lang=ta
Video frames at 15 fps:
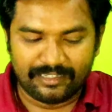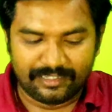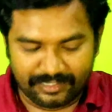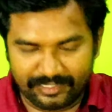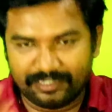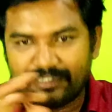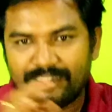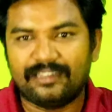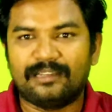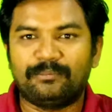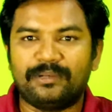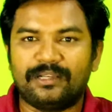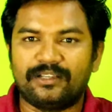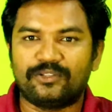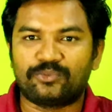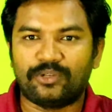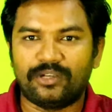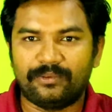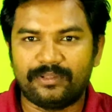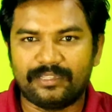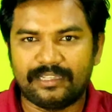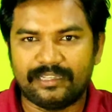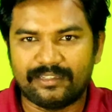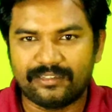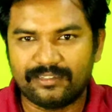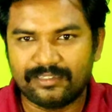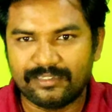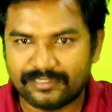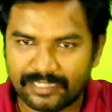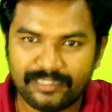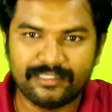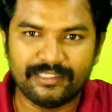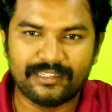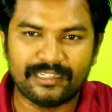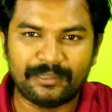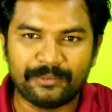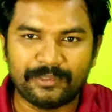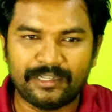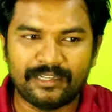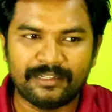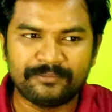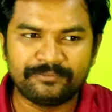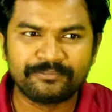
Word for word: இன்றைக்கி நம்ம சொல்ல வந்த செய்தி என்ன அப்படின்னா